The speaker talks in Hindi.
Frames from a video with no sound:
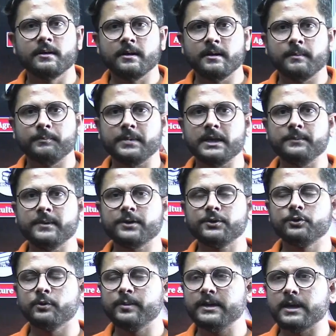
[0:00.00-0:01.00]
प्रीवियस जो
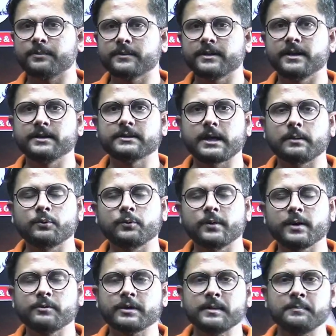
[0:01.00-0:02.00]
भी आपके एग्ज़ाम हुए हैं
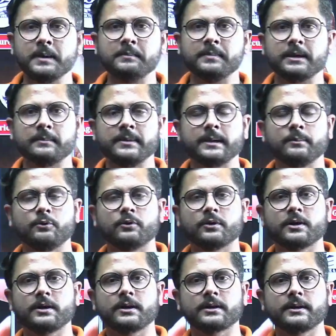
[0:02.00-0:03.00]
उनके पेपर हमने अपलोड कर
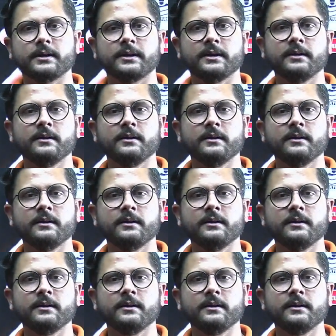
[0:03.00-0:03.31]
रखे हैं